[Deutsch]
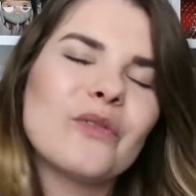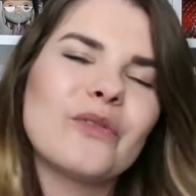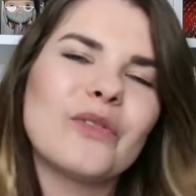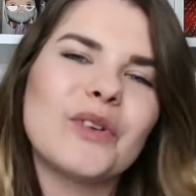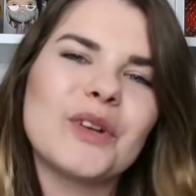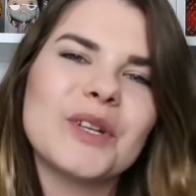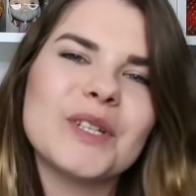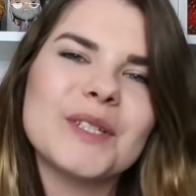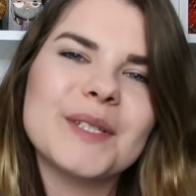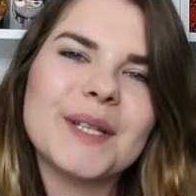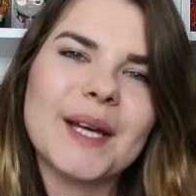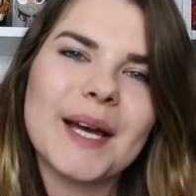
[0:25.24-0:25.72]

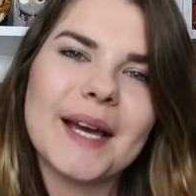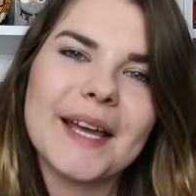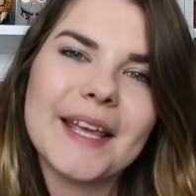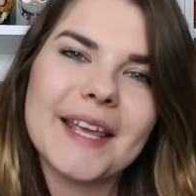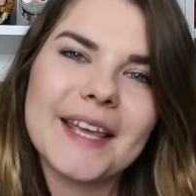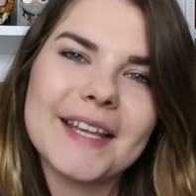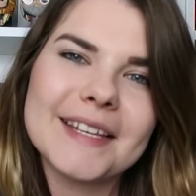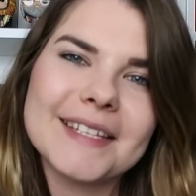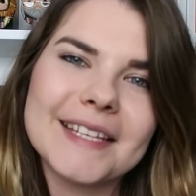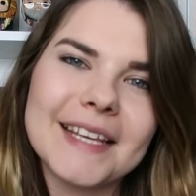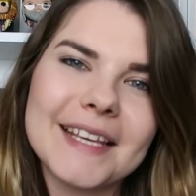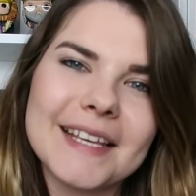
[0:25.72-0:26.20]
Von
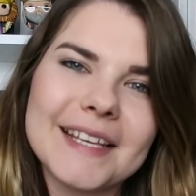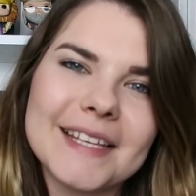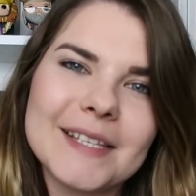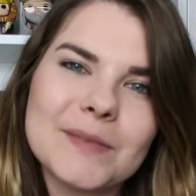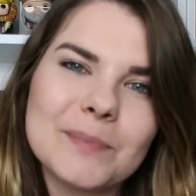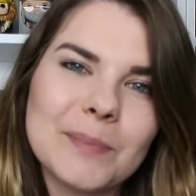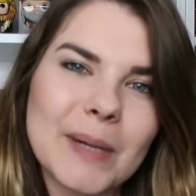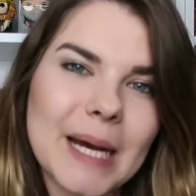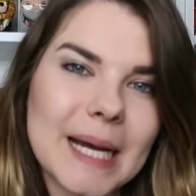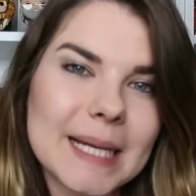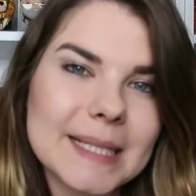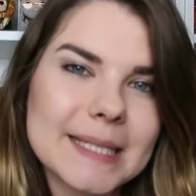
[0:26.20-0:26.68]
daher denke
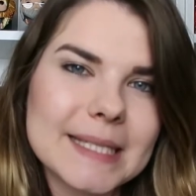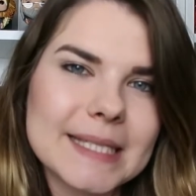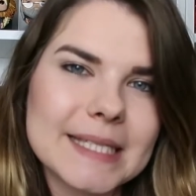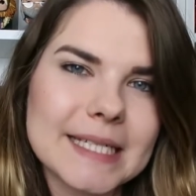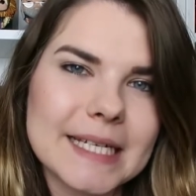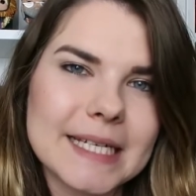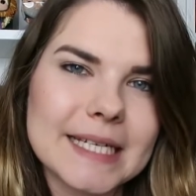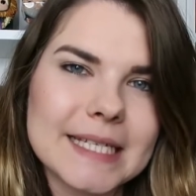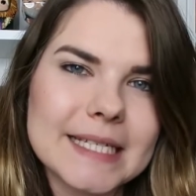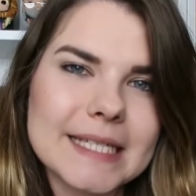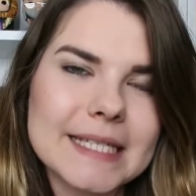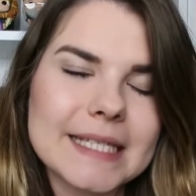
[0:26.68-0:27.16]
ich, passt
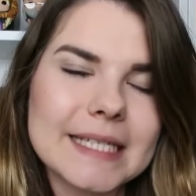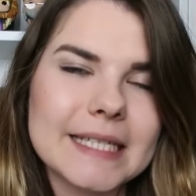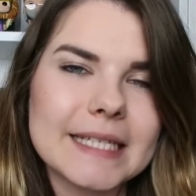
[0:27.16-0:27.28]
das.